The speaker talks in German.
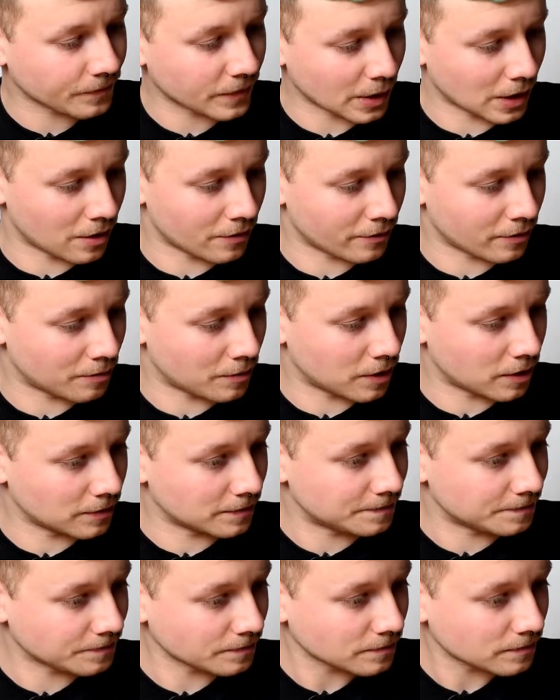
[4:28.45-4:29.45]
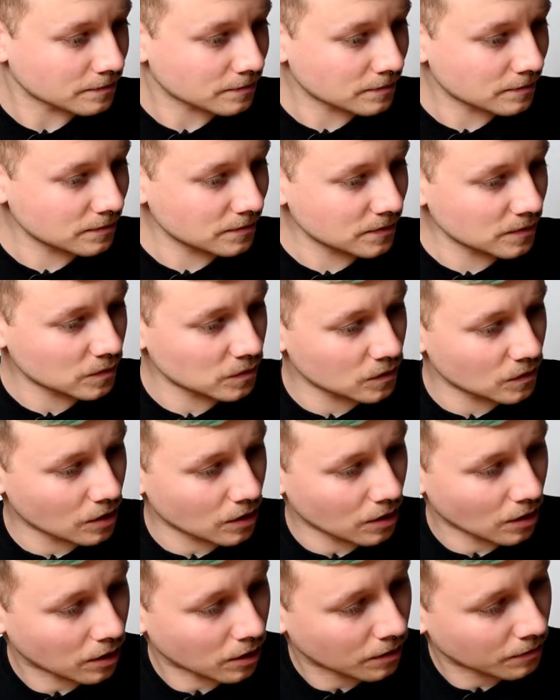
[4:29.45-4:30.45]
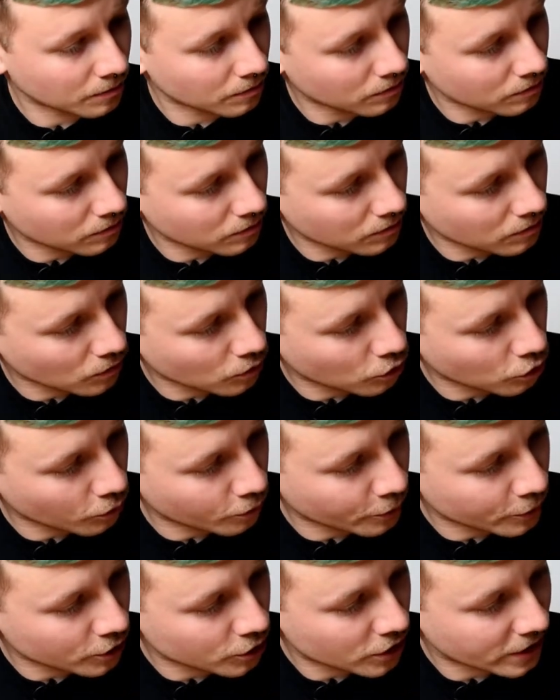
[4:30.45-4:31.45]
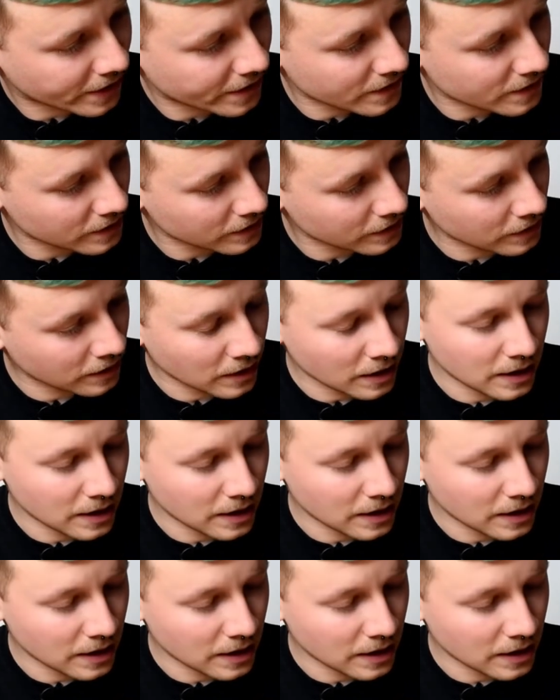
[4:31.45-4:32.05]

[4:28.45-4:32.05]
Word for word: Einfach mal ja, grob geschätzt.